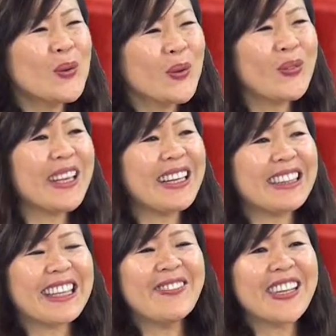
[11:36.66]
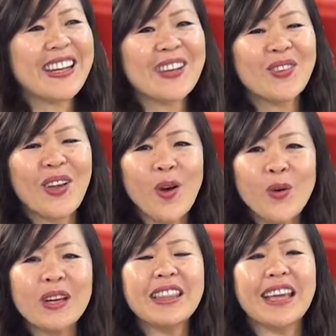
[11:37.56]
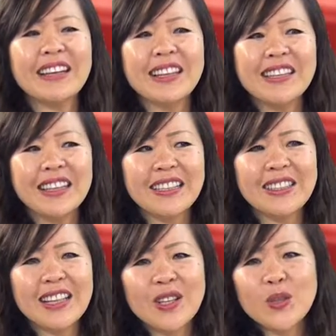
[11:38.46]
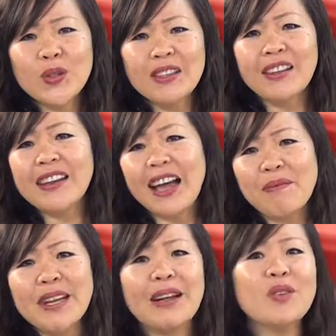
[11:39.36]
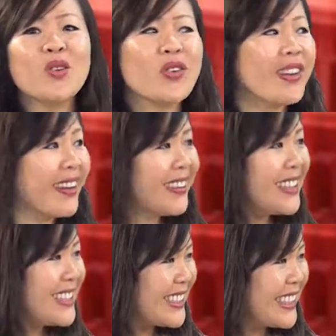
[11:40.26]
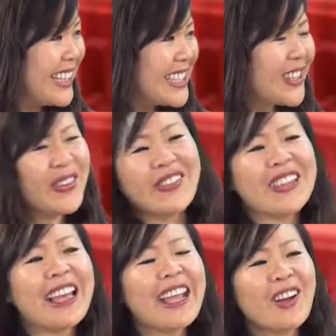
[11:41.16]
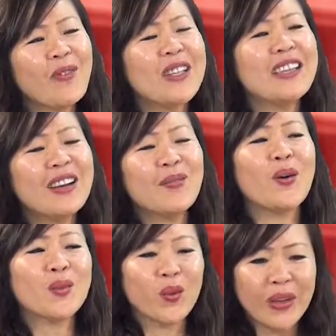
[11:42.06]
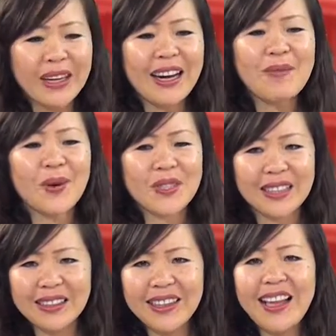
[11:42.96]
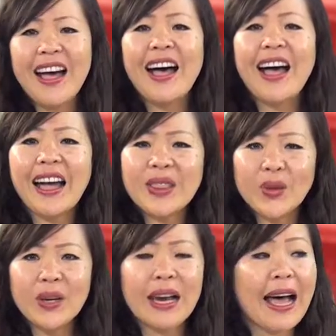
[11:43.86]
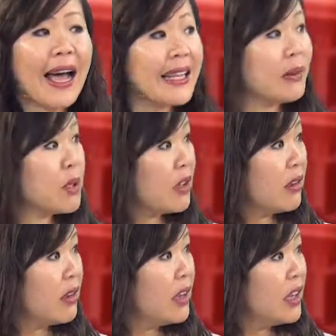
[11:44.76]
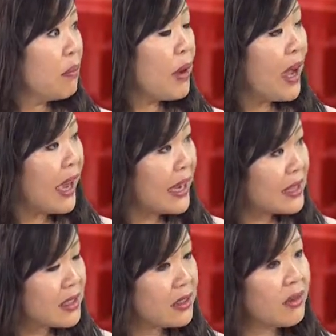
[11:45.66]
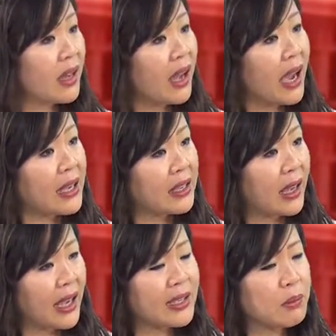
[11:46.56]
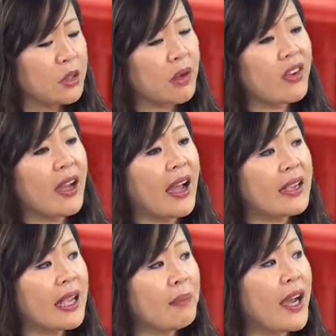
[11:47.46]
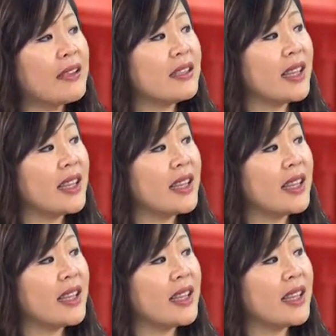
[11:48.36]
nhớ. lúc gia đình tới mình nó cũng nói ô oh, có thể có nhớ Julie lên đài mấy năm về trước về trước thì bây giờ mình thấy con mình nhớ một tuổi là một chữ hai tuổi là hai trăm chữ Ừ. mà hai chữ mà hai hai trăm chữ mà phải hai ghép hai chữ